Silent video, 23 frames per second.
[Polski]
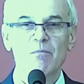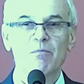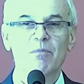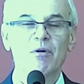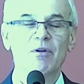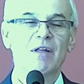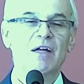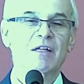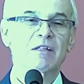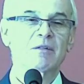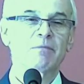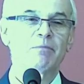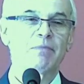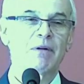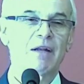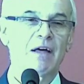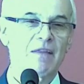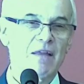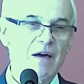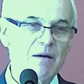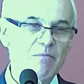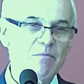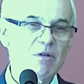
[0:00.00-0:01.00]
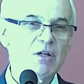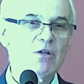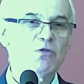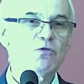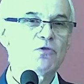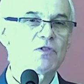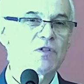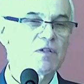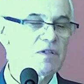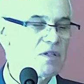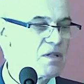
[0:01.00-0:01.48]
Ponad planami
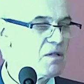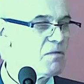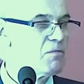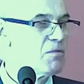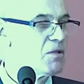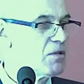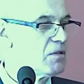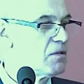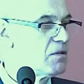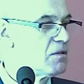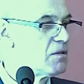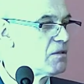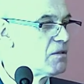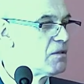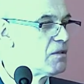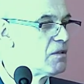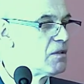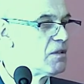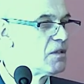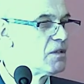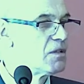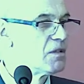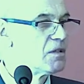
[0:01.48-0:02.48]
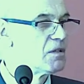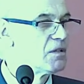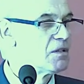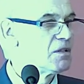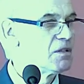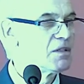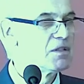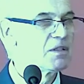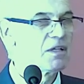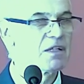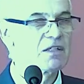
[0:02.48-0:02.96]
ludzkimi
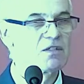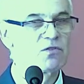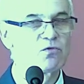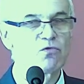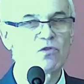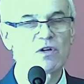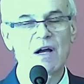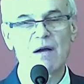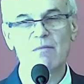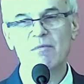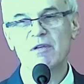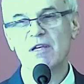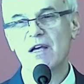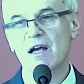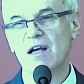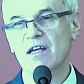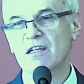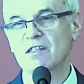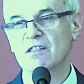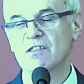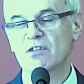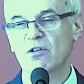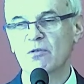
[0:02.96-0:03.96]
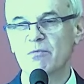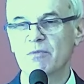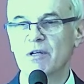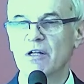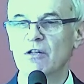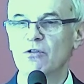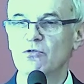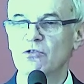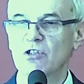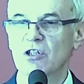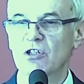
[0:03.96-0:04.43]
i zasługami, jakie
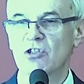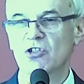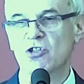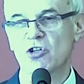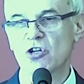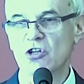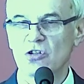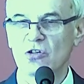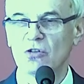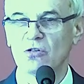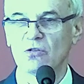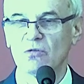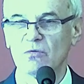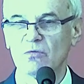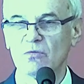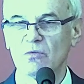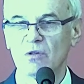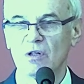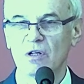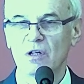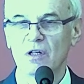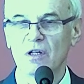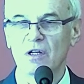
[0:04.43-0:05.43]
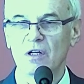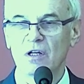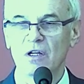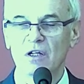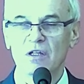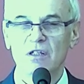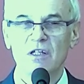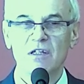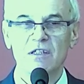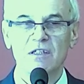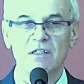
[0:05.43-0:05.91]
sobie ludzie czynią,
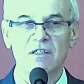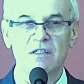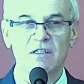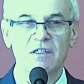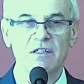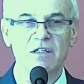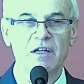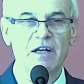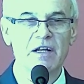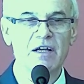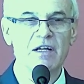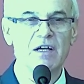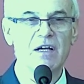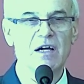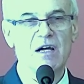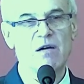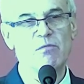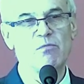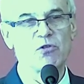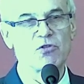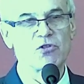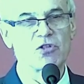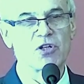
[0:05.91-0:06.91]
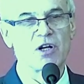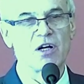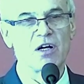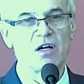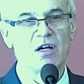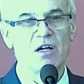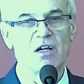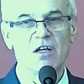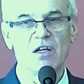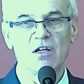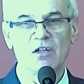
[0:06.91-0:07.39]
jest ręka Boża,
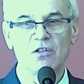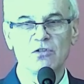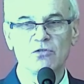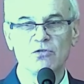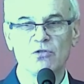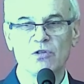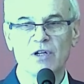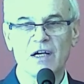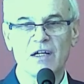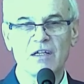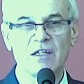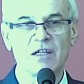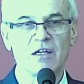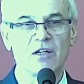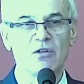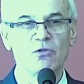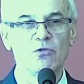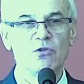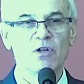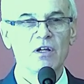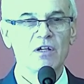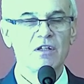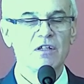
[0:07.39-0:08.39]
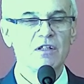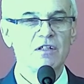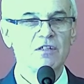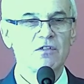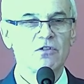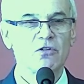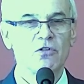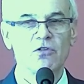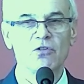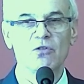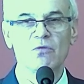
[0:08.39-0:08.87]
która kieruje
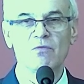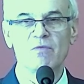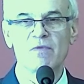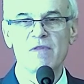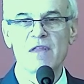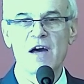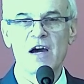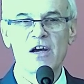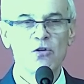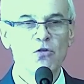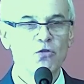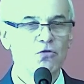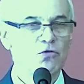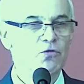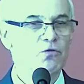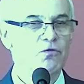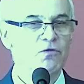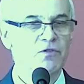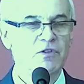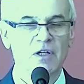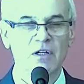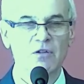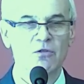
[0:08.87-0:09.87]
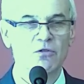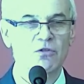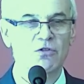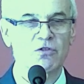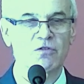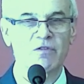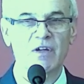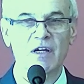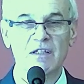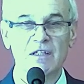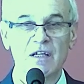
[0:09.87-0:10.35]
historią narodów tego
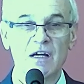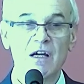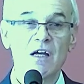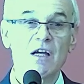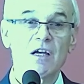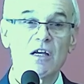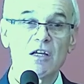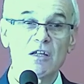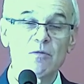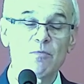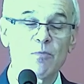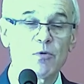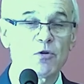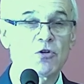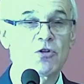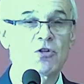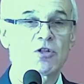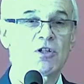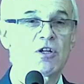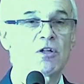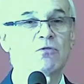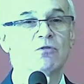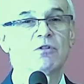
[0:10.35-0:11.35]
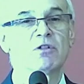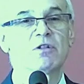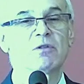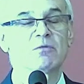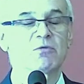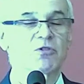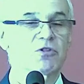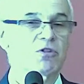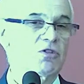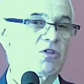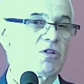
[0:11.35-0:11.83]
świata i
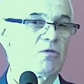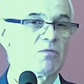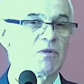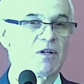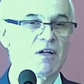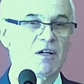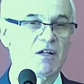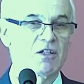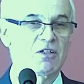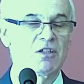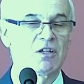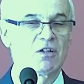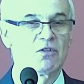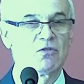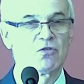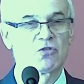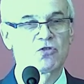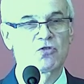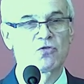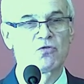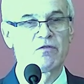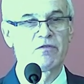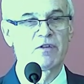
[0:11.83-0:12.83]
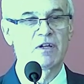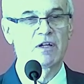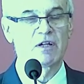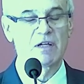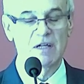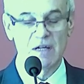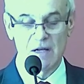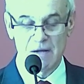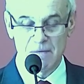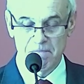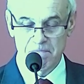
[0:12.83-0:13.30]
poszczególnym życiem każdego
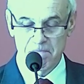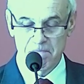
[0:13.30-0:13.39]
człowieka.